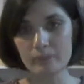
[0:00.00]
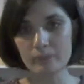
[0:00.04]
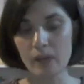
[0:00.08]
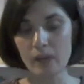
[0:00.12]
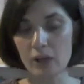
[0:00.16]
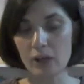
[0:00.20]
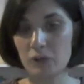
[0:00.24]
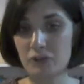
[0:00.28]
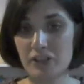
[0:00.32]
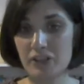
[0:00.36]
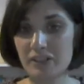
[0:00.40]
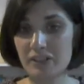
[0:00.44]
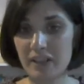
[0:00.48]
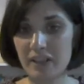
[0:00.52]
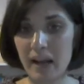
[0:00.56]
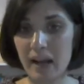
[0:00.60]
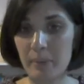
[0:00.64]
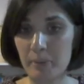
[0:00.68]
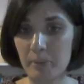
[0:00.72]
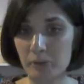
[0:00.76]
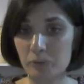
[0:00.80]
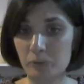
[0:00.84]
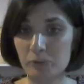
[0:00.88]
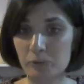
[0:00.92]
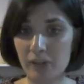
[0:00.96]
segnerà
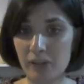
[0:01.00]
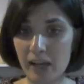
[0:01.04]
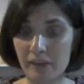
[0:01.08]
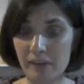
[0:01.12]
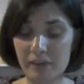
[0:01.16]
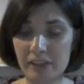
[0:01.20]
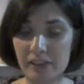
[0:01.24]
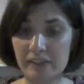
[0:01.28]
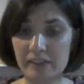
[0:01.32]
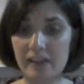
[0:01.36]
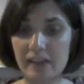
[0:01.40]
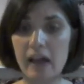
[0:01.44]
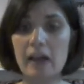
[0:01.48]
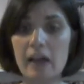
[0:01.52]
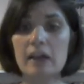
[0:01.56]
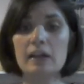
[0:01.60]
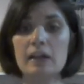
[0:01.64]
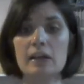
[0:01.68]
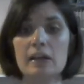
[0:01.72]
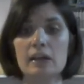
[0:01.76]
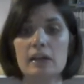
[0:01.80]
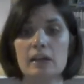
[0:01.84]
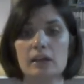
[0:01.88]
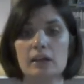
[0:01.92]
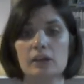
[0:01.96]
per tutta la vita,
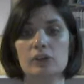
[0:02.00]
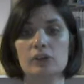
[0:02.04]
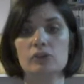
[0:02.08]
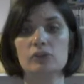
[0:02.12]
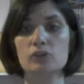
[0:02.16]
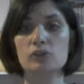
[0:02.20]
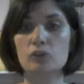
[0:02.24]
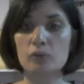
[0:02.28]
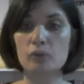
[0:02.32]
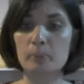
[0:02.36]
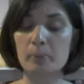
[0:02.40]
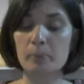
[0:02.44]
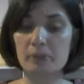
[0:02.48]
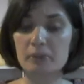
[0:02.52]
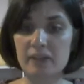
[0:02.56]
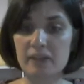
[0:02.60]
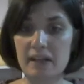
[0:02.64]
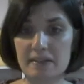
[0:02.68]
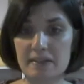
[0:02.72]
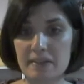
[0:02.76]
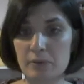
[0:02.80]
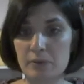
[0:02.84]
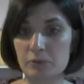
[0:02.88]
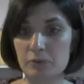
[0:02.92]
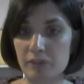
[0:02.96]
non
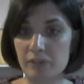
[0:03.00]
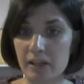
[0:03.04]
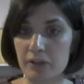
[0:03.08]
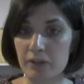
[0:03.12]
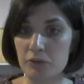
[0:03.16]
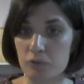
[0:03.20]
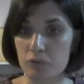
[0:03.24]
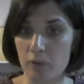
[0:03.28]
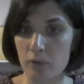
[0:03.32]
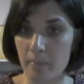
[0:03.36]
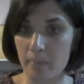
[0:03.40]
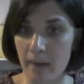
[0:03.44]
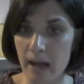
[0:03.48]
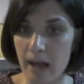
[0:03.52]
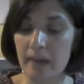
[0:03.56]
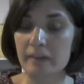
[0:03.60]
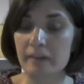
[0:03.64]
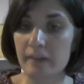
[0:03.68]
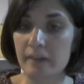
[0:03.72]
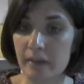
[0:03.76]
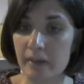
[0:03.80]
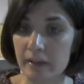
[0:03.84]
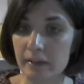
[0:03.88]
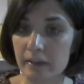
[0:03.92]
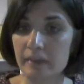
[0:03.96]
potrà salutare sua
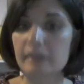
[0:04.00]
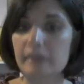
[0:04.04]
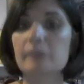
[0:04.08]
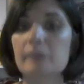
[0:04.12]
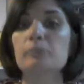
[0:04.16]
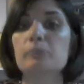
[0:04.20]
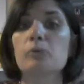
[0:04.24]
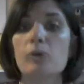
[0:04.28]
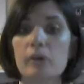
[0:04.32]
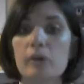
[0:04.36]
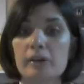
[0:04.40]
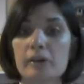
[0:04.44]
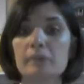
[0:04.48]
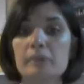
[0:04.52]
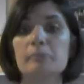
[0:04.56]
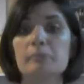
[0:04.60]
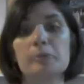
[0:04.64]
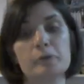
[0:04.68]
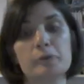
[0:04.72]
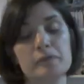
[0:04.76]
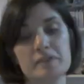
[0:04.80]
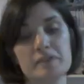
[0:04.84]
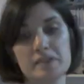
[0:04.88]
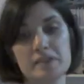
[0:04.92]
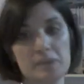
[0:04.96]
madre che muore
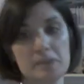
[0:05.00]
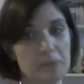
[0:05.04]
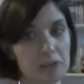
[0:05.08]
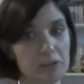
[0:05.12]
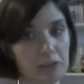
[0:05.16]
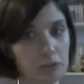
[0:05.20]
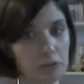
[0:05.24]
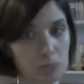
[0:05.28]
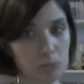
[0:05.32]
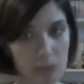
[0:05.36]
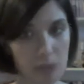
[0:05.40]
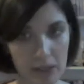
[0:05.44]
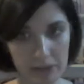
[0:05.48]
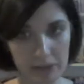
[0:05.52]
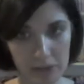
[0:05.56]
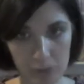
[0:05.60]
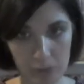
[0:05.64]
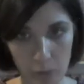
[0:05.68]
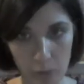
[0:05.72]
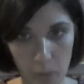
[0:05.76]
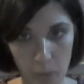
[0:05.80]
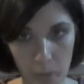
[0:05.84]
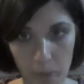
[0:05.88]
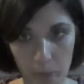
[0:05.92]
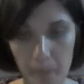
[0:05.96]
improvvisamente due anni
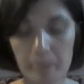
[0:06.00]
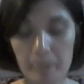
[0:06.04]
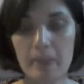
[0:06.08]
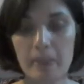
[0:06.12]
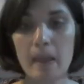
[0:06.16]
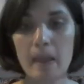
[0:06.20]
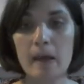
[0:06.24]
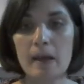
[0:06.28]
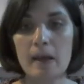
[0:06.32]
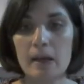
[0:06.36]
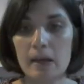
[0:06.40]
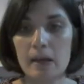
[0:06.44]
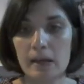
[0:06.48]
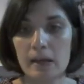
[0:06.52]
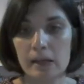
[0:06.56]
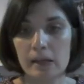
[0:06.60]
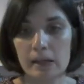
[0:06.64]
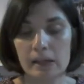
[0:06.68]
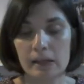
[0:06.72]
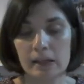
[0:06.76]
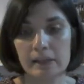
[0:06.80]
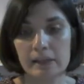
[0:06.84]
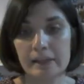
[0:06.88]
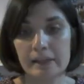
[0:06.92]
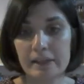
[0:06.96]
dopo.
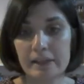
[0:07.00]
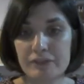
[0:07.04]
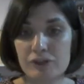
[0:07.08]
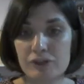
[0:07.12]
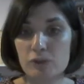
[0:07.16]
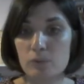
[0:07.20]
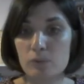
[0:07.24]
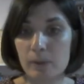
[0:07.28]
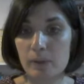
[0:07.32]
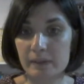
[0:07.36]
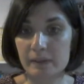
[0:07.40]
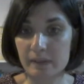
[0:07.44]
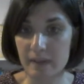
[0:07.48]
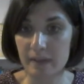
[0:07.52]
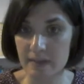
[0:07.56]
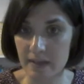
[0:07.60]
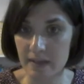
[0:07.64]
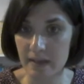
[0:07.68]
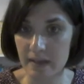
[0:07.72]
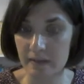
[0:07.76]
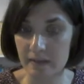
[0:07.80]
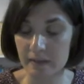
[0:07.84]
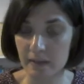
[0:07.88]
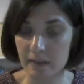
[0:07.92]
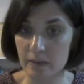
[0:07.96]
Nel
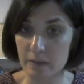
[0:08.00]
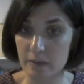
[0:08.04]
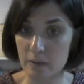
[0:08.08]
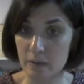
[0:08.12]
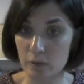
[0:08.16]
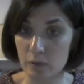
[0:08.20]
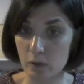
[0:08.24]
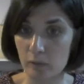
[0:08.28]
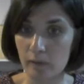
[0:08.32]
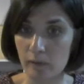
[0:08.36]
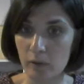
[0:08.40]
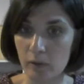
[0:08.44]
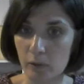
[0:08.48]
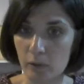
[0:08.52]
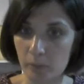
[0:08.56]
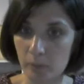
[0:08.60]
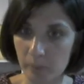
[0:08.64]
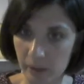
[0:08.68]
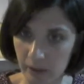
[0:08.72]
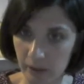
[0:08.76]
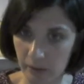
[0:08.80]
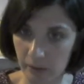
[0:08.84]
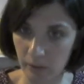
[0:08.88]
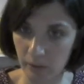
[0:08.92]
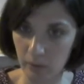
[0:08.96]
57 si trova a
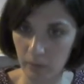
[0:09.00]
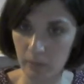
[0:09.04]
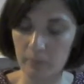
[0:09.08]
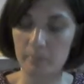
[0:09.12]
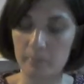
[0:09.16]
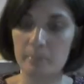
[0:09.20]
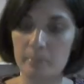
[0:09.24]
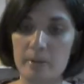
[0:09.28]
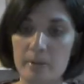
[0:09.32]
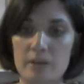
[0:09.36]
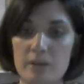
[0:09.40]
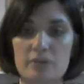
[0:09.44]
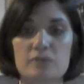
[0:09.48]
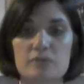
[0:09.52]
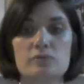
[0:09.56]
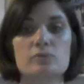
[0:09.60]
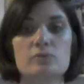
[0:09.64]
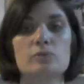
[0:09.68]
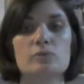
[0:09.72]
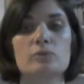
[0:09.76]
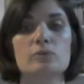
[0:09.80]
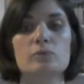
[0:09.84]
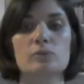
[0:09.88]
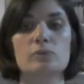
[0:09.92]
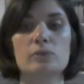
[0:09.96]
Urbino,
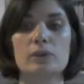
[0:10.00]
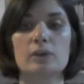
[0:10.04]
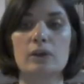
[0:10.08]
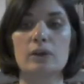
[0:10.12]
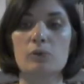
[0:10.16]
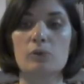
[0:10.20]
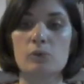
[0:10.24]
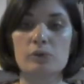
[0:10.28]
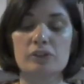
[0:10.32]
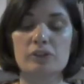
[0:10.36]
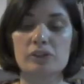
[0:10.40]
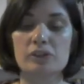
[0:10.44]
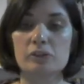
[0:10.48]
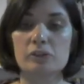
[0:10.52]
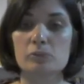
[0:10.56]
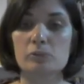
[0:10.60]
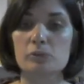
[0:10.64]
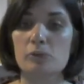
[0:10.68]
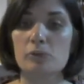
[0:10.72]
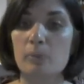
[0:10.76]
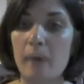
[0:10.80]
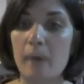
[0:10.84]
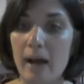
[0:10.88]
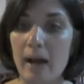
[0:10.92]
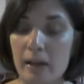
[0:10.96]
presso la corte di
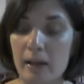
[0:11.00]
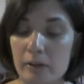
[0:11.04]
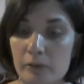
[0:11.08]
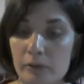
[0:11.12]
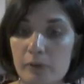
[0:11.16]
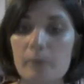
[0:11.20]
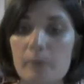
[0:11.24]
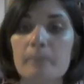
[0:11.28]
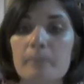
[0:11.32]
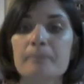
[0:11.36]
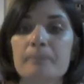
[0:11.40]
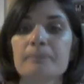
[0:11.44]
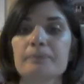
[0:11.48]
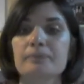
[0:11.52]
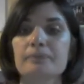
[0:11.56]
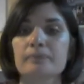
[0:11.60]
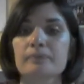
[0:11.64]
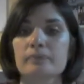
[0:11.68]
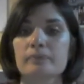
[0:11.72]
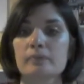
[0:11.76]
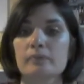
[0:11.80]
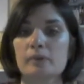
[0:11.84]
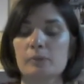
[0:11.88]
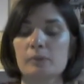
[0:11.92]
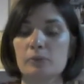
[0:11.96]
Guidobaldo
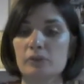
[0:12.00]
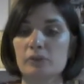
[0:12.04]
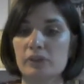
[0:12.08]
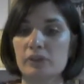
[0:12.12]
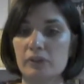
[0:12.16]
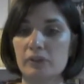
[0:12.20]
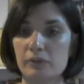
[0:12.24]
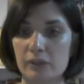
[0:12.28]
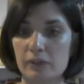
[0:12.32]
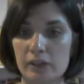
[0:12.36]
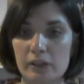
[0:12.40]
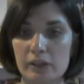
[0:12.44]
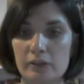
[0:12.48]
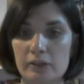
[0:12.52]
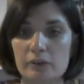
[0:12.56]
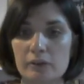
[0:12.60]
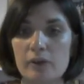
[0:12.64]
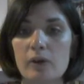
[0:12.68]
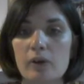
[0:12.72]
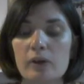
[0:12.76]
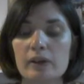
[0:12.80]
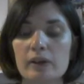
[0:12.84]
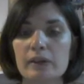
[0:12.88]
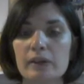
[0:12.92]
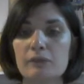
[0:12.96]
di
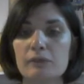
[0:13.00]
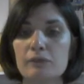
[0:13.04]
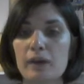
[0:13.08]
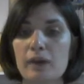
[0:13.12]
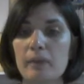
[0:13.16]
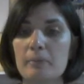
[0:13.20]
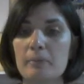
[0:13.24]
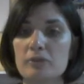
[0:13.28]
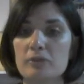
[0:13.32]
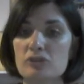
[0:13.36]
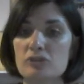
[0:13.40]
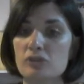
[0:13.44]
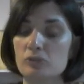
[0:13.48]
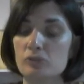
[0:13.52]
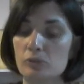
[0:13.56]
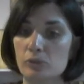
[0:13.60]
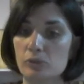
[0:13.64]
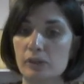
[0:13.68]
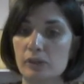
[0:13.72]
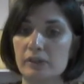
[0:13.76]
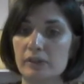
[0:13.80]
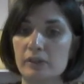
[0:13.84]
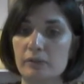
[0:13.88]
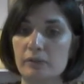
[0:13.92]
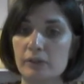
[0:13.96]
Montefeltro, e fa il
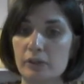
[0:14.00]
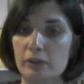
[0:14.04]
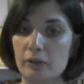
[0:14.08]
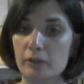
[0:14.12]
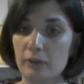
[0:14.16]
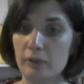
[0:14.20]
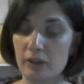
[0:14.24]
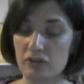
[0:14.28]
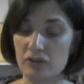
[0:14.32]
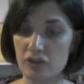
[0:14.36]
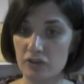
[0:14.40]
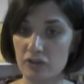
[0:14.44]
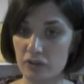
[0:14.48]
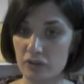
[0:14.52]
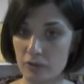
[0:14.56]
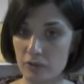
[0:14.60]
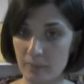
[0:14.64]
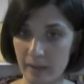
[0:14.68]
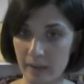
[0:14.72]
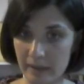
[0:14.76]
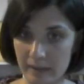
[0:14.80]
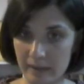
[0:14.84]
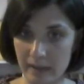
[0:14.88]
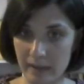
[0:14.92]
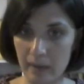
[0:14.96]
precettore del figlio Francesco
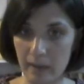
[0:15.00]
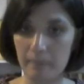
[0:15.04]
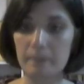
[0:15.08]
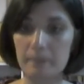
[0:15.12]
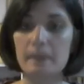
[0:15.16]
Maria.